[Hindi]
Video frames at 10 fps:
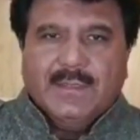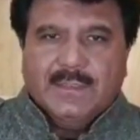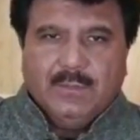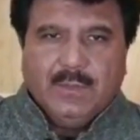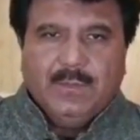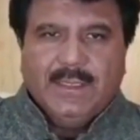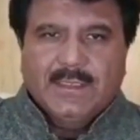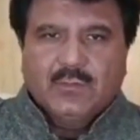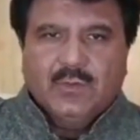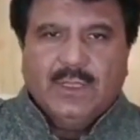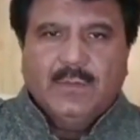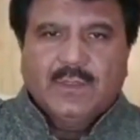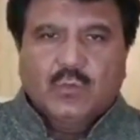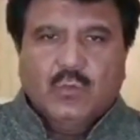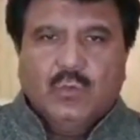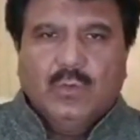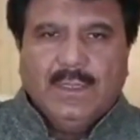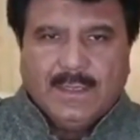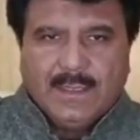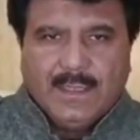मैक्सिमम डेज जो है हमने स्कूल
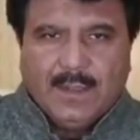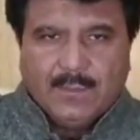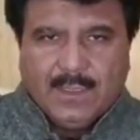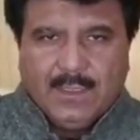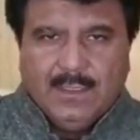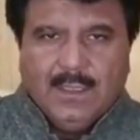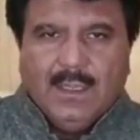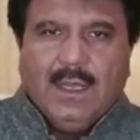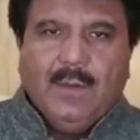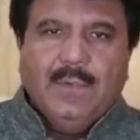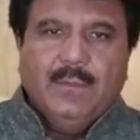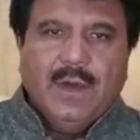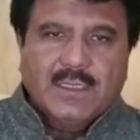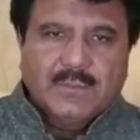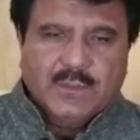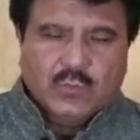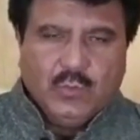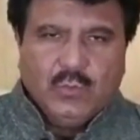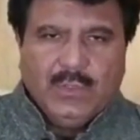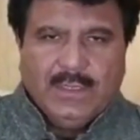खुले रखे आपका हमने मार्च में
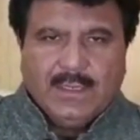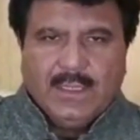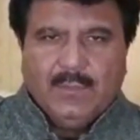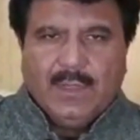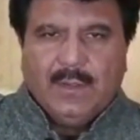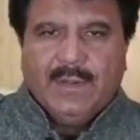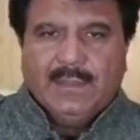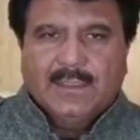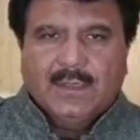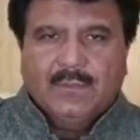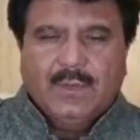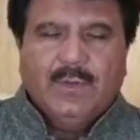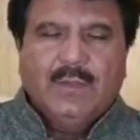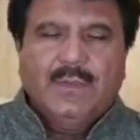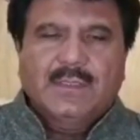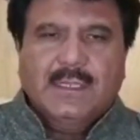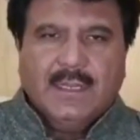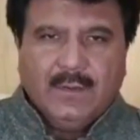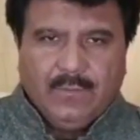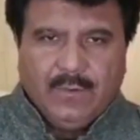स्कूल खुले रखे अप्रैल तक फिर बाद में
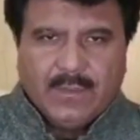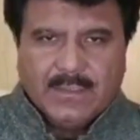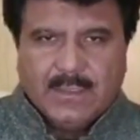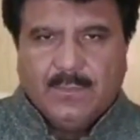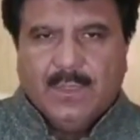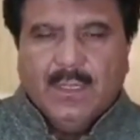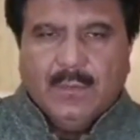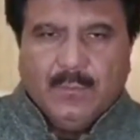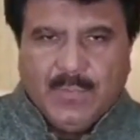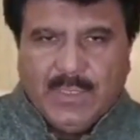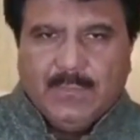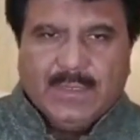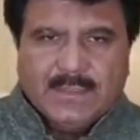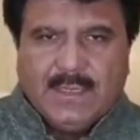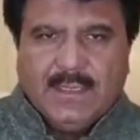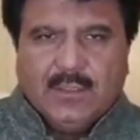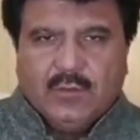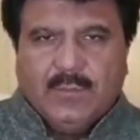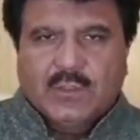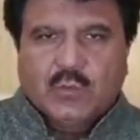सेकेंड वेव का जब पीक पर चला गया
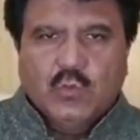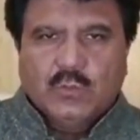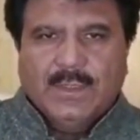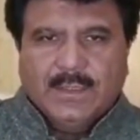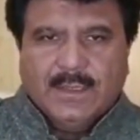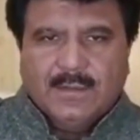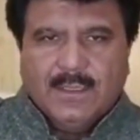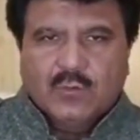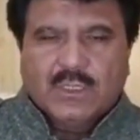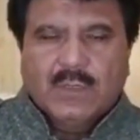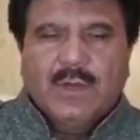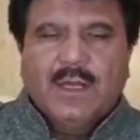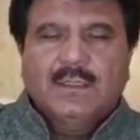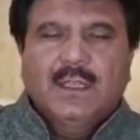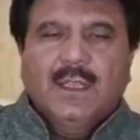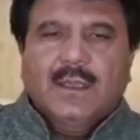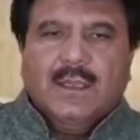तो हमने स्कूल्स बंद कर दिया उसके बाद